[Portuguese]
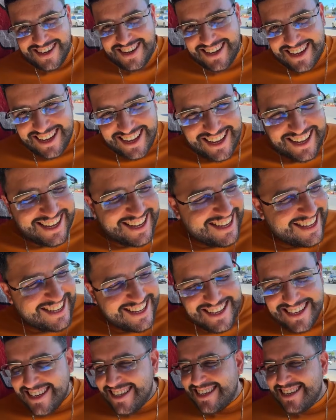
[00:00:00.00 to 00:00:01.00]
aí que é meu
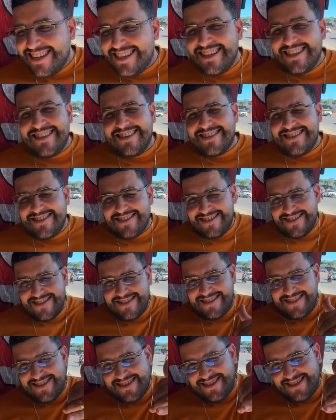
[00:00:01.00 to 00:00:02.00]
cunhado.
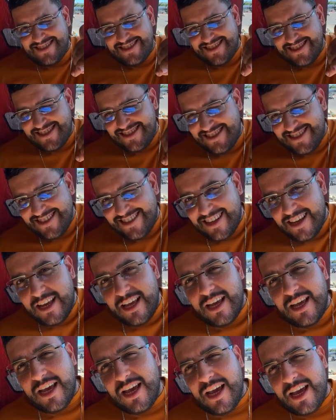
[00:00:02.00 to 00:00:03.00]
Ei, irmão, e aí, o que é que tu
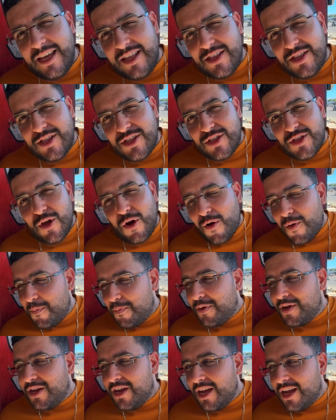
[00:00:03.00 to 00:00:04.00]
acha, Ei, hein? Quando aquele é gol
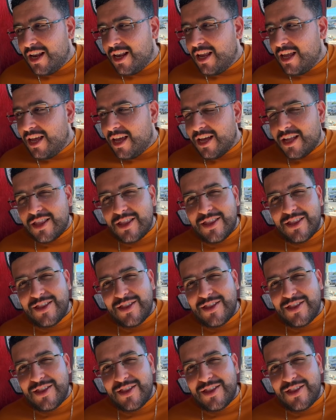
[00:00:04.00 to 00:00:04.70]
do sapato vem?